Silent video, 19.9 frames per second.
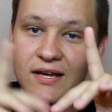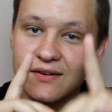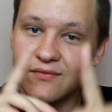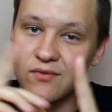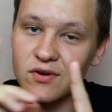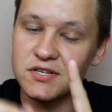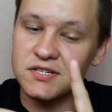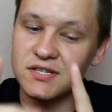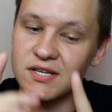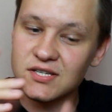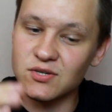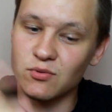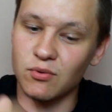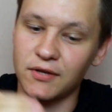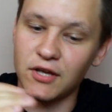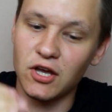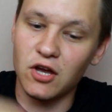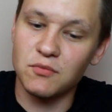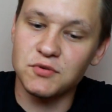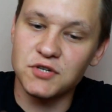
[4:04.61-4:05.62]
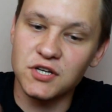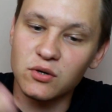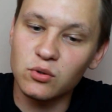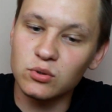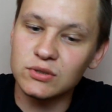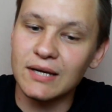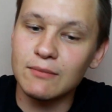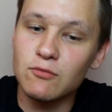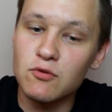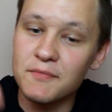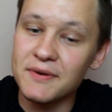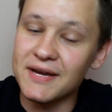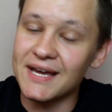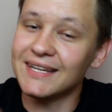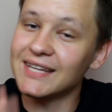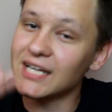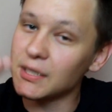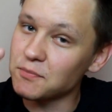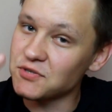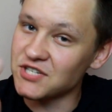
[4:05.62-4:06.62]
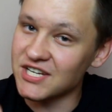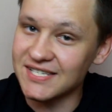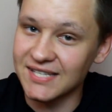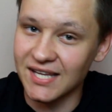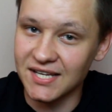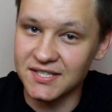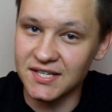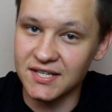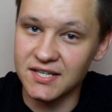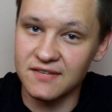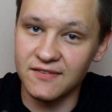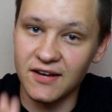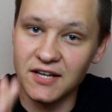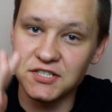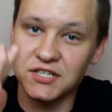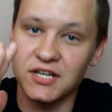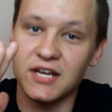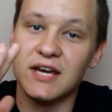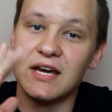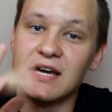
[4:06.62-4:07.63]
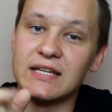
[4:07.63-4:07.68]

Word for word: Właśnie skłaniają się ku temu, by jednak przestać nagrywać,